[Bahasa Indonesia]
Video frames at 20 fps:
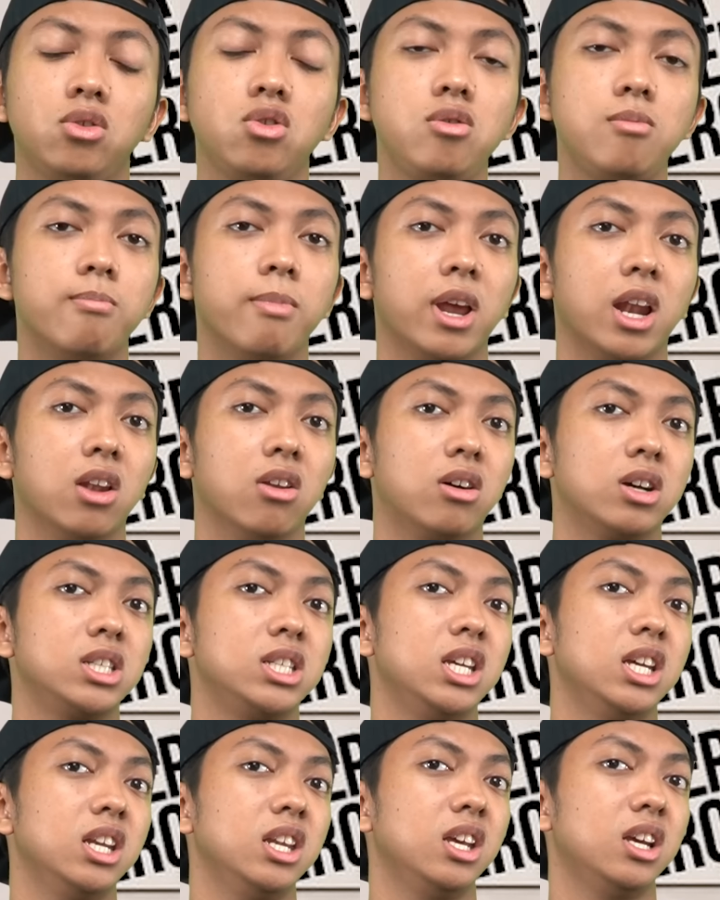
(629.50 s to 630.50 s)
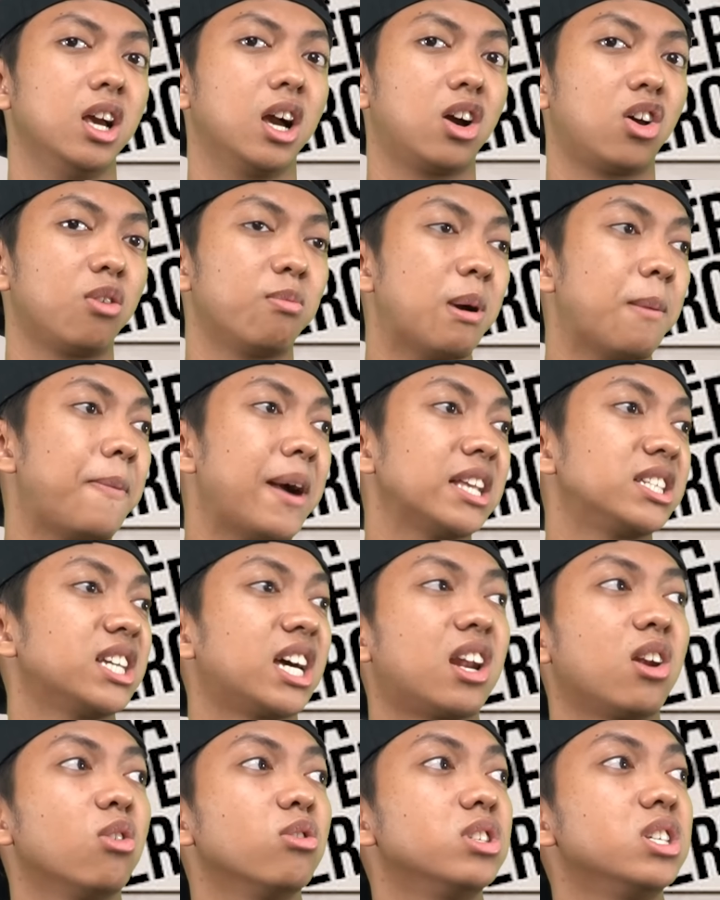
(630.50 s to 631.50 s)
tuh main lo kesini gak ke rumah
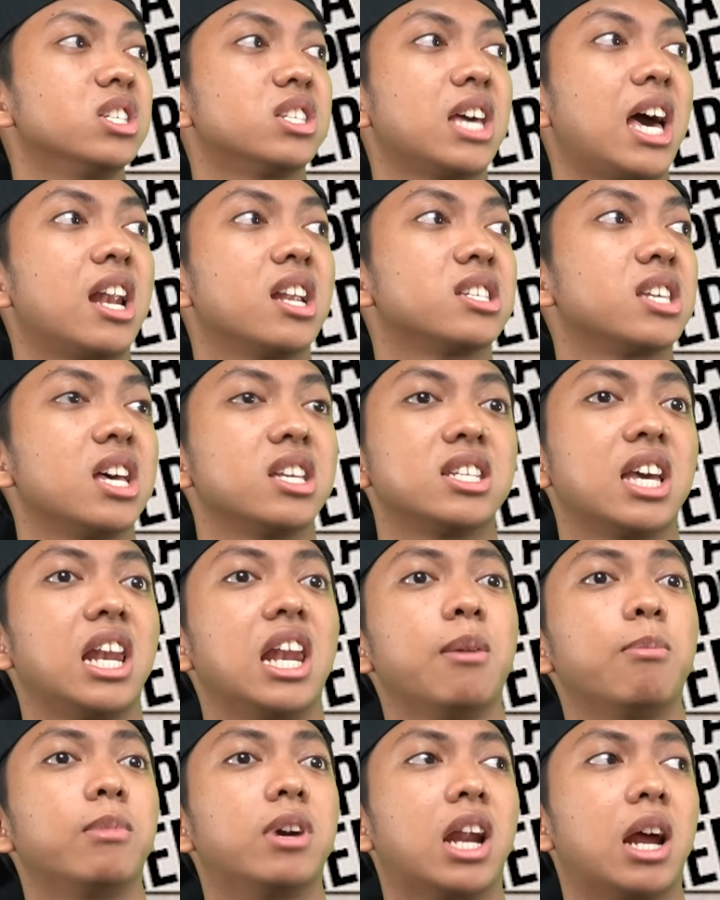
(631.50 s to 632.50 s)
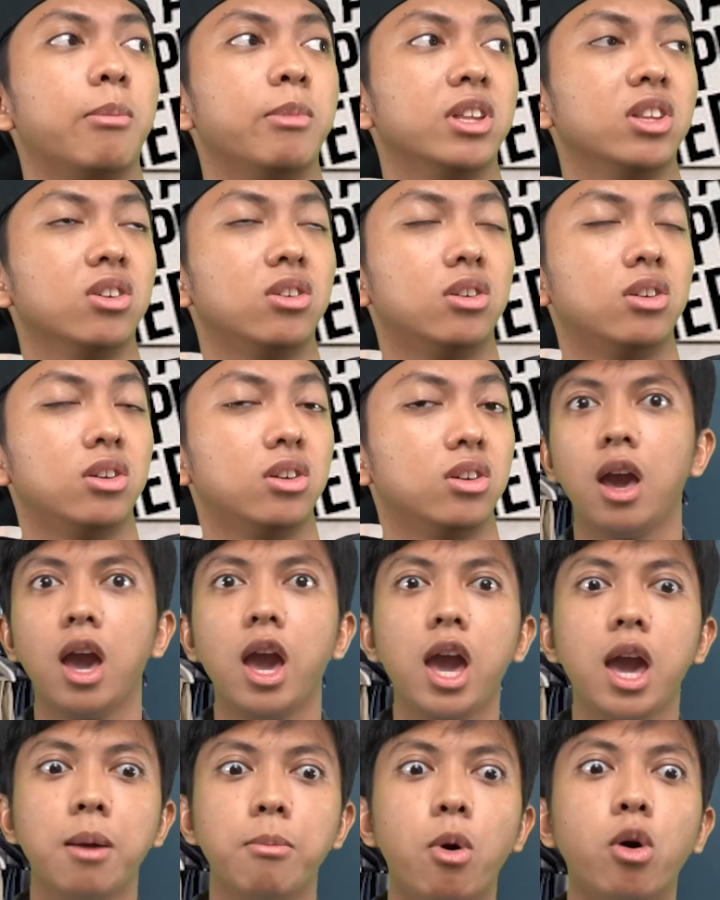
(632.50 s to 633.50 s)
pacar lo si salsa selebgram itu.
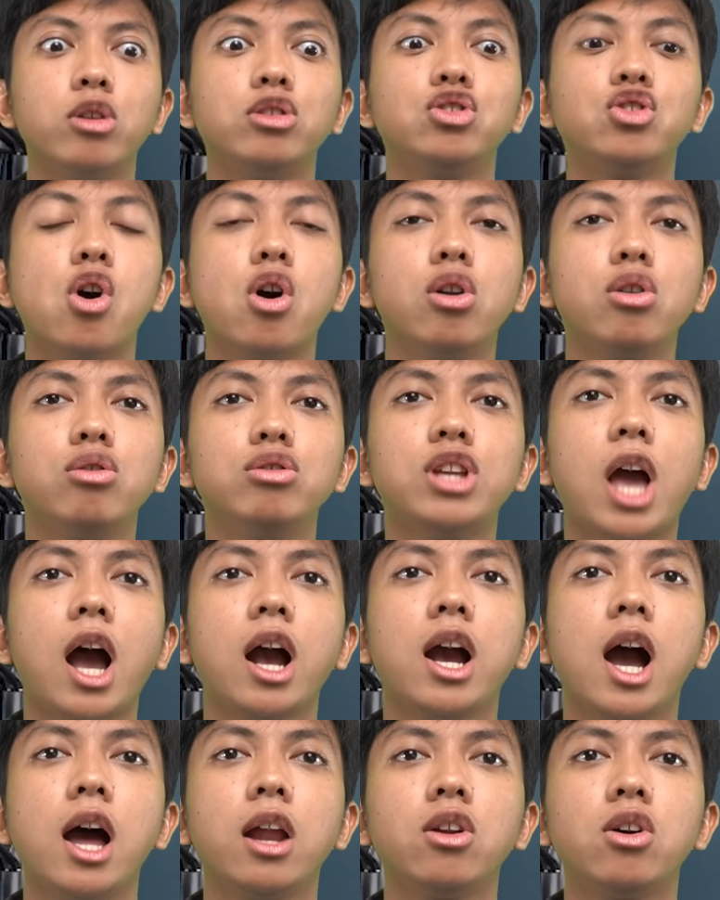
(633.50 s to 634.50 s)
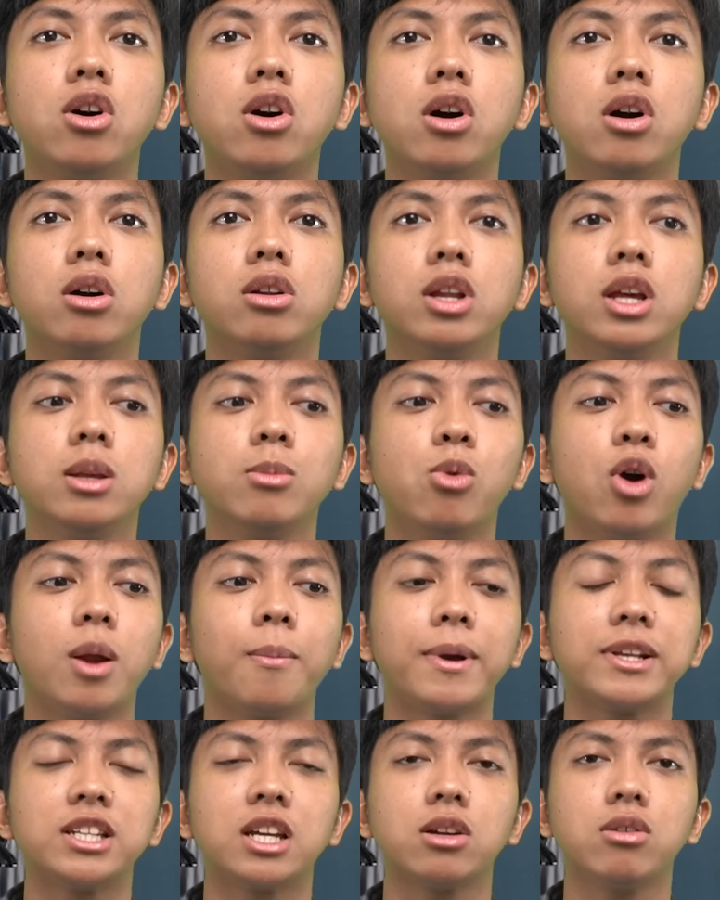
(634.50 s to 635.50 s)
Eh, moncong lo jaga no. Dia bukan
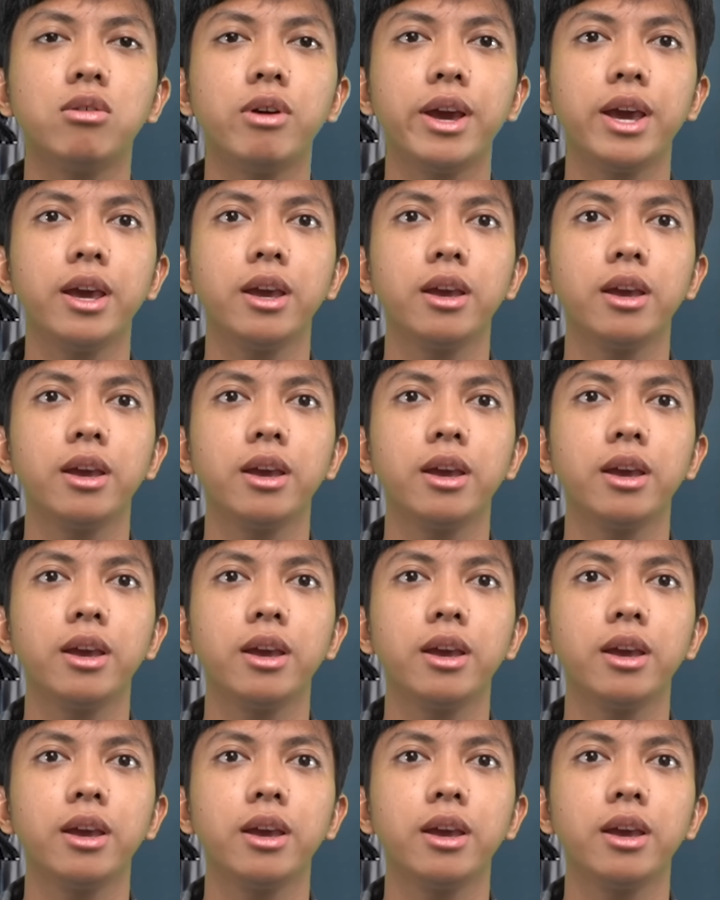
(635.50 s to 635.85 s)
pacar gue.